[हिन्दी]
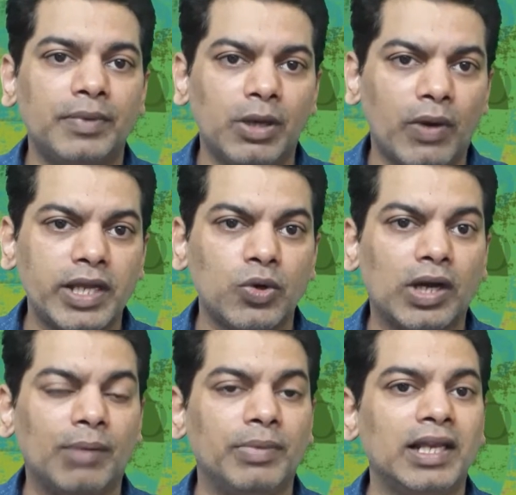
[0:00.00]
दवाइयों
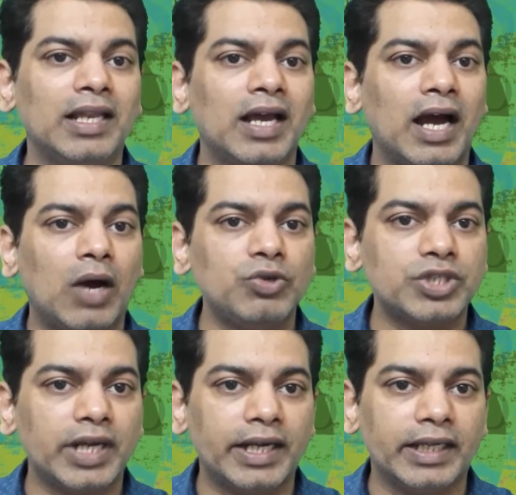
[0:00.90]
का बिल
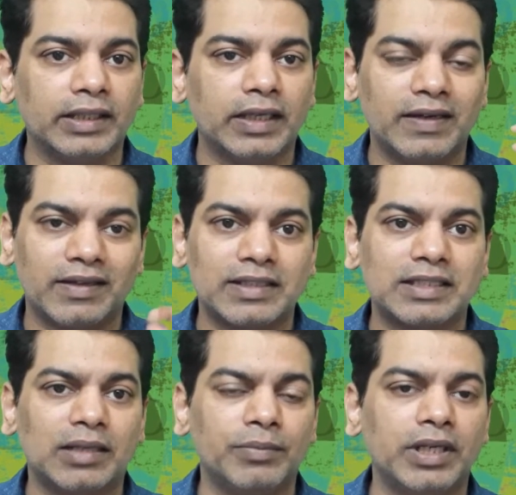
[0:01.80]
आउटस्टैंडिंग था ड्रग्स
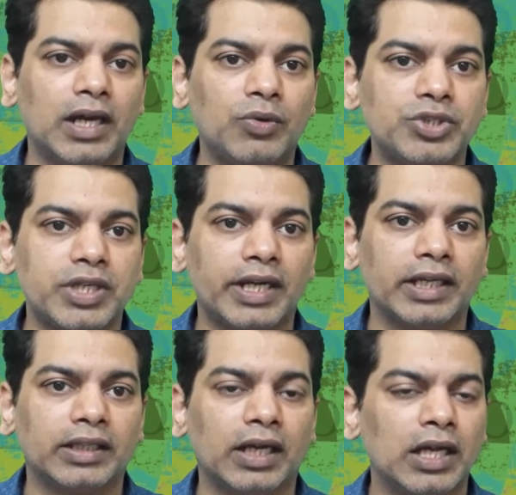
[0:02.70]
का बिल
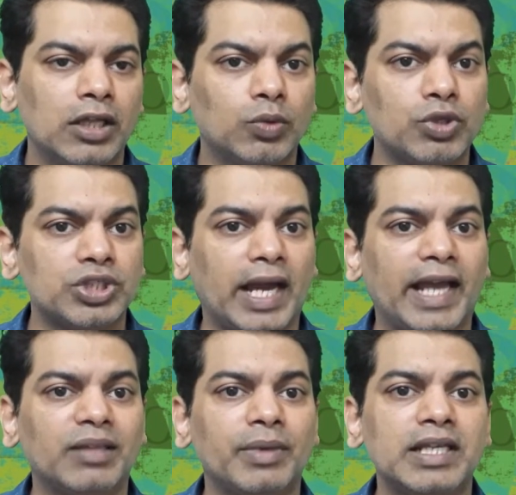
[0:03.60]
आउटस्टैंडिंग था तो वो
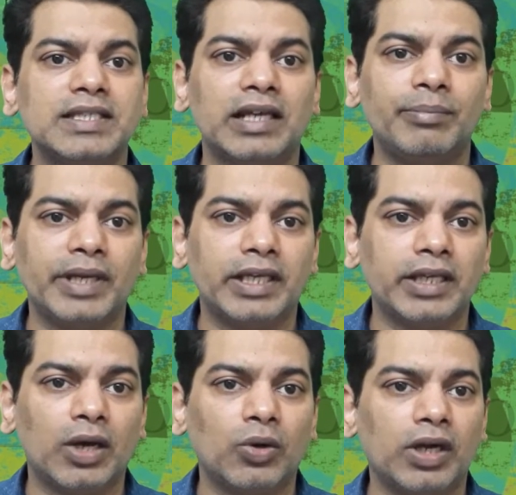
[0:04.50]
शायद मैंने इस साल पे
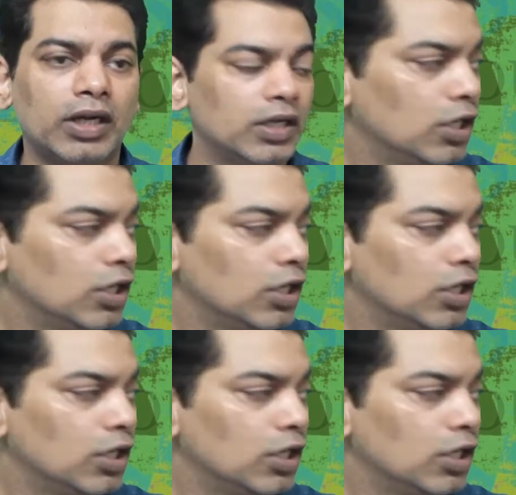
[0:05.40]
किया होगा